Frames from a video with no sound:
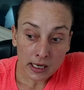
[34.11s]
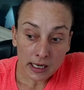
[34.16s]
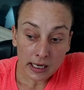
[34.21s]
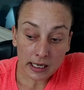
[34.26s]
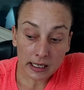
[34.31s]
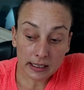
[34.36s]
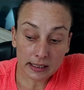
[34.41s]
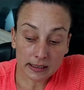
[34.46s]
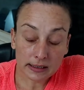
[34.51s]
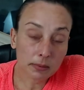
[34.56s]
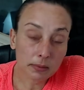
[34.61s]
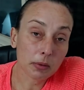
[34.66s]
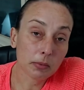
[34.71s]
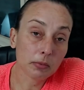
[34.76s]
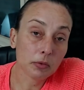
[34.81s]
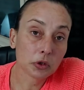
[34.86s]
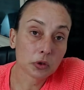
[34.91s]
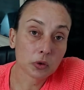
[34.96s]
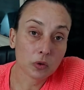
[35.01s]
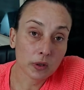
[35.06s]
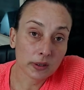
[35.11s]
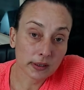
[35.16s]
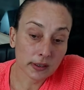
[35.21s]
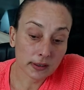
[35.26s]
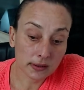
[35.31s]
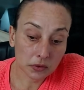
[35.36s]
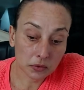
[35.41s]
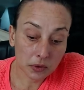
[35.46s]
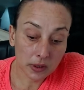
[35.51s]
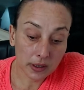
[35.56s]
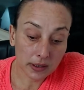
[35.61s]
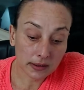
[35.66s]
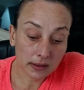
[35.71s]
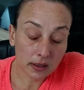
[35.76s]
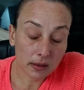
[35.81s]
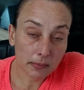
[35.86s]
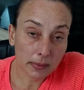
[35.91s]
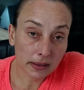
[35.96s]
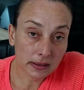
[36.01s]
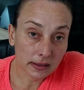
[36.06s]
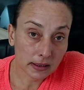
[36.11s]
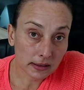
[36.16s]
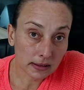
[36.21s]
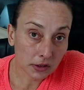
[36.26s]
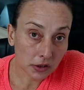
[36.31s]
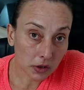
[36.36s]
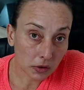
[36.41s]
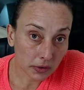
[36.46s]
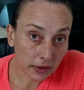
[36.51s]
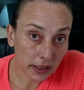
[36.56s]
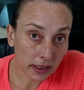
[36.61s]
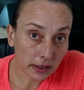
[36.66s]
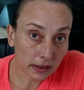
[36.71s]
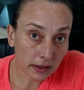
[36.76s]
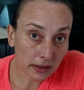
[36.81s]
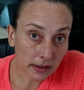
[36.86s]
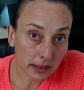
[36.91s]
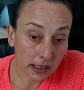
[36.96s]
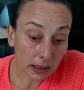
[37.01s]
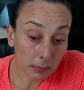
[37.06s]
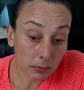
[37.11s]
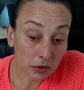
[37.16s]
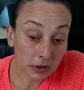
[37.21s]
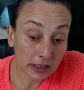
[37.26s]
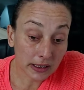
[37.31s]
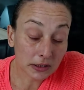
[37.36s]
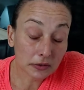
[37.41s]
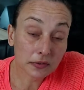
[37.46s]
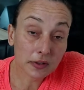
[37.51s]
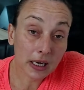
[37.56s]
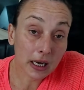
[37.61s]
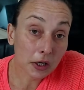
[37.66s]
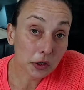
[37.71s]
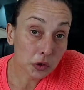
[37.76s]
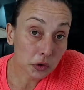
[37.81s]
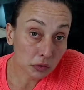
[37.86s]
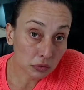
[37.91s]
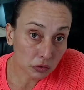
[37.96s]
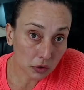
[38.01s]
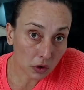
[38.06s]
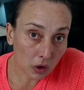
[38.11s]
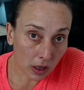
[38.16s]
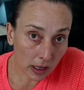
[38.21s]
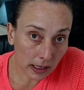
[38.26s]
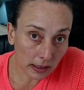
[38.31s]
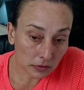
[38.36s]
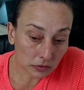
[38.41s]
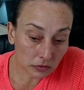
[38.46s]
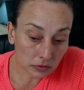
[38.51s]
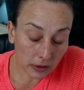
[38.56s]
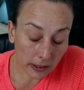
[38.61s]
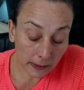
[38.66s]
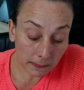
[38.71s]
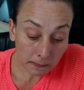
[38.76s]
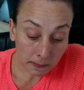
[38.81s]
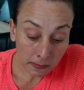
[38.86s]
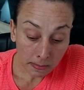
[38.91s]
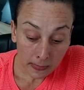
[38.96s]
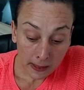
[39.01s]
Ele sempre buscou essa segurança na presença de alguém que pudesse ficar junto, colado, tá?